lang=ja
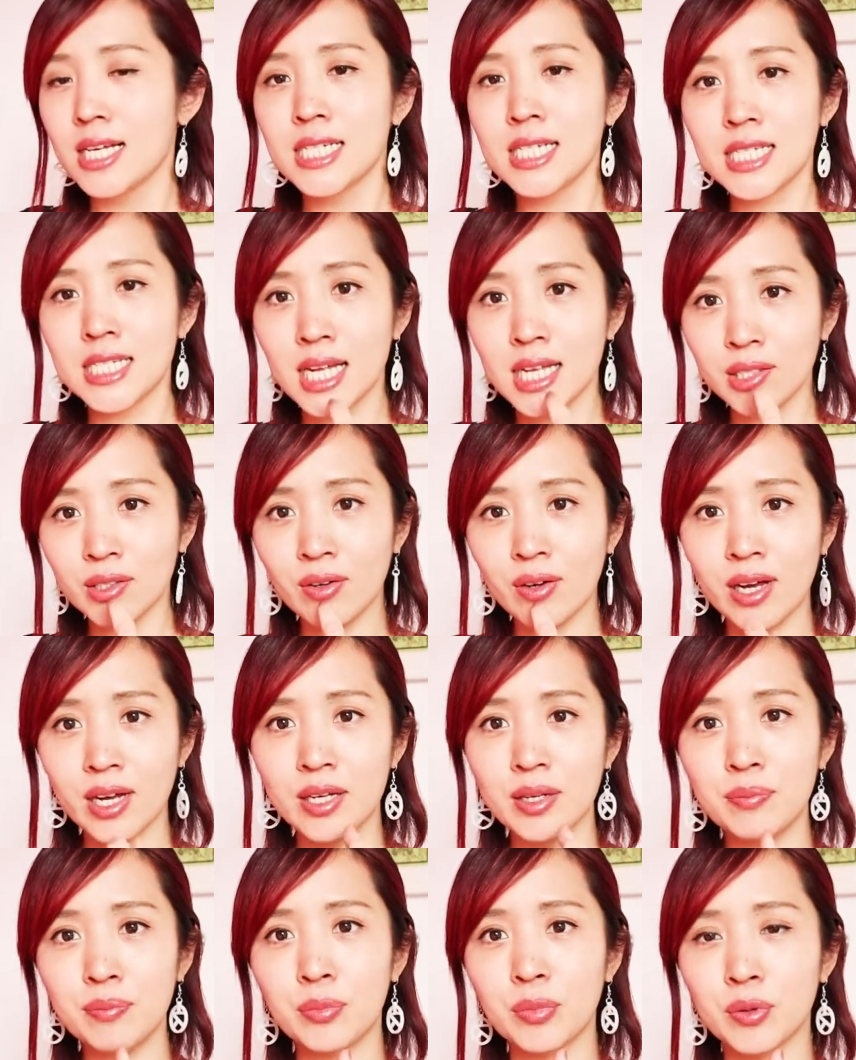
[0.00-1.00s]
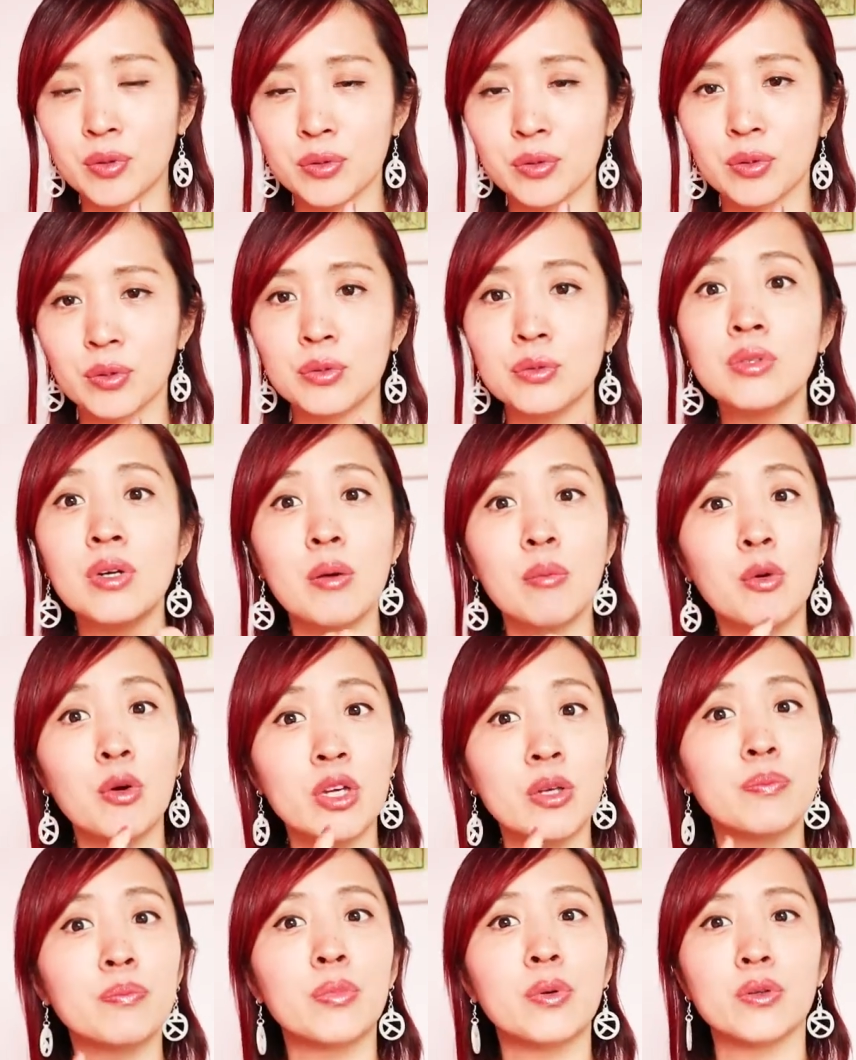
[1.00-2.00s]
下の歯1本と上
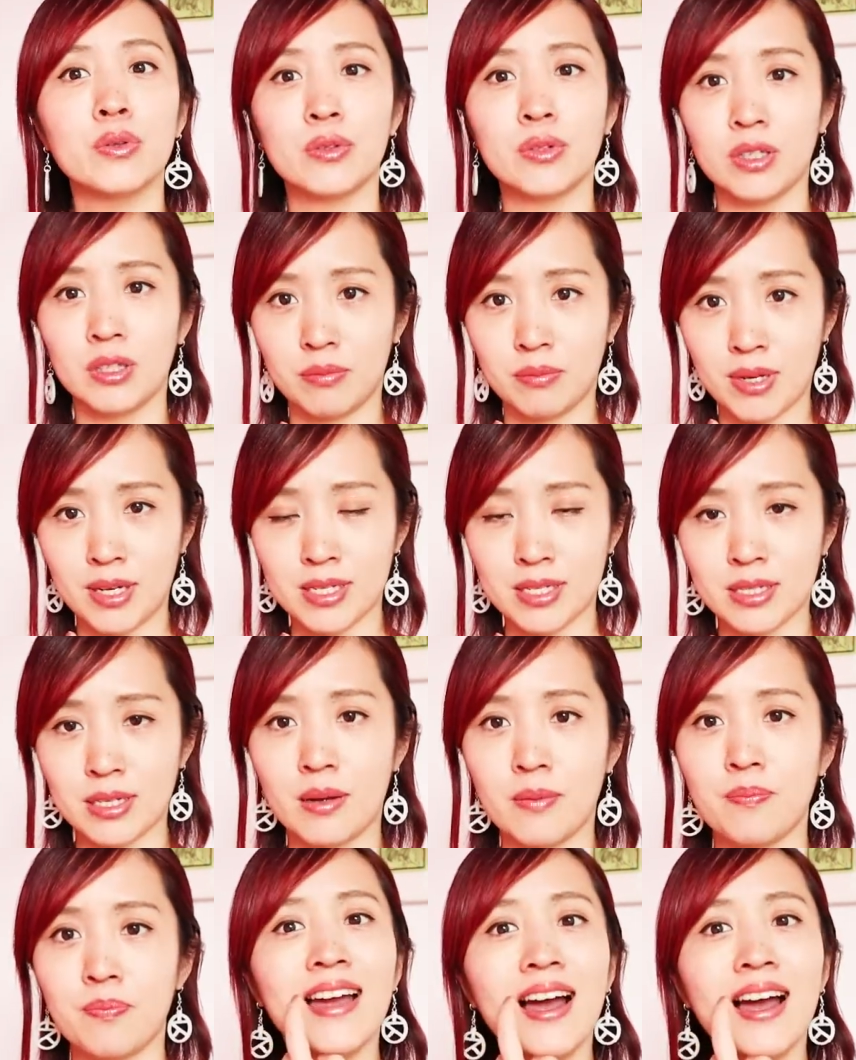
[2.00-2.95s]
も1本抜きました。